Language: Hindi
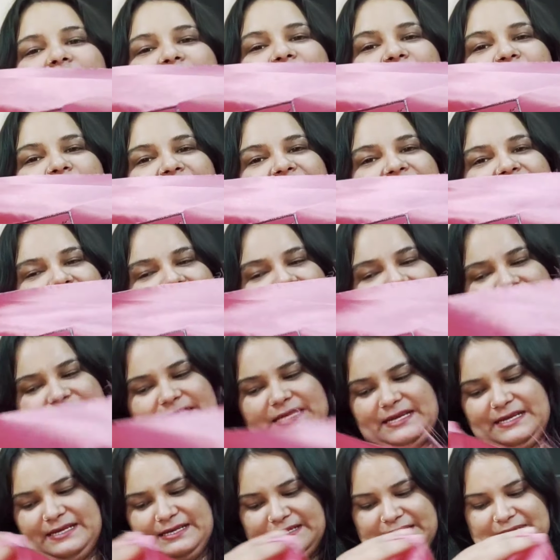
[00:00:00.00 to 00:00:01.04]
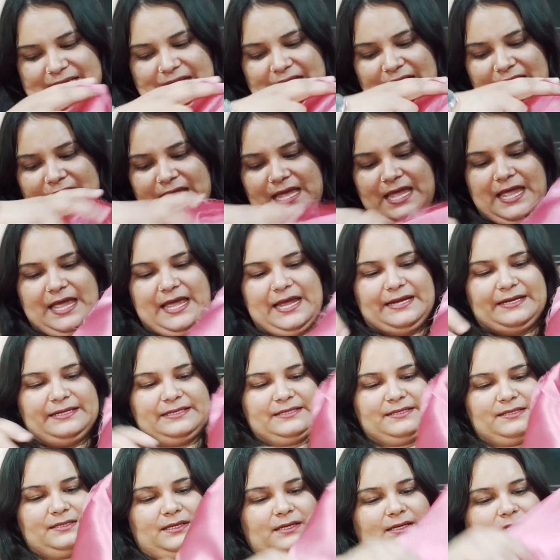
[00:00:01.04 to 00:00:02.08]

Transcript: फेब्रिक मिलता है सेटिन का एंड इस